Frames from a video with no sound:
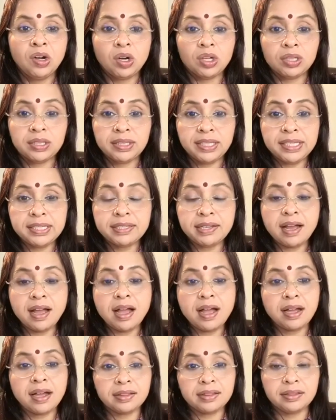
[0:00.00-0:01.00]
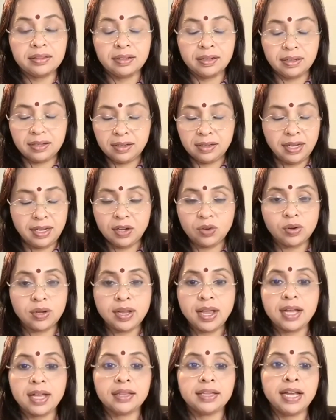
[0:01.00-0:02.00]
और तीसरा एक हो
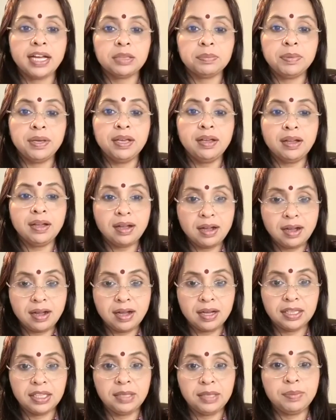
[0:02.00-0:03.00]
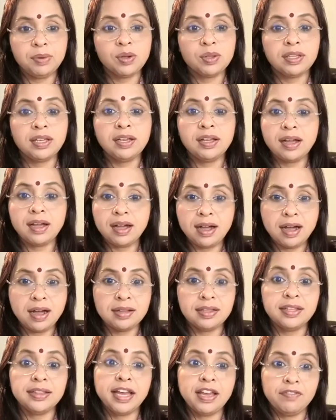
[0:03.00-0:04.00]
गया आध्यात्मिक आदि भौतिक
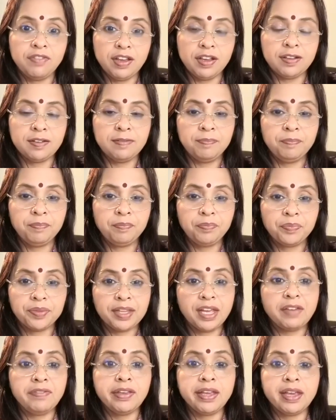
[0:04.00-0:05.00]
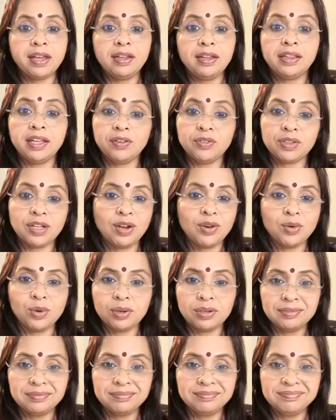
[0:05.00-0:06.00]
आदि दैविक दैविक यानी देवता लोग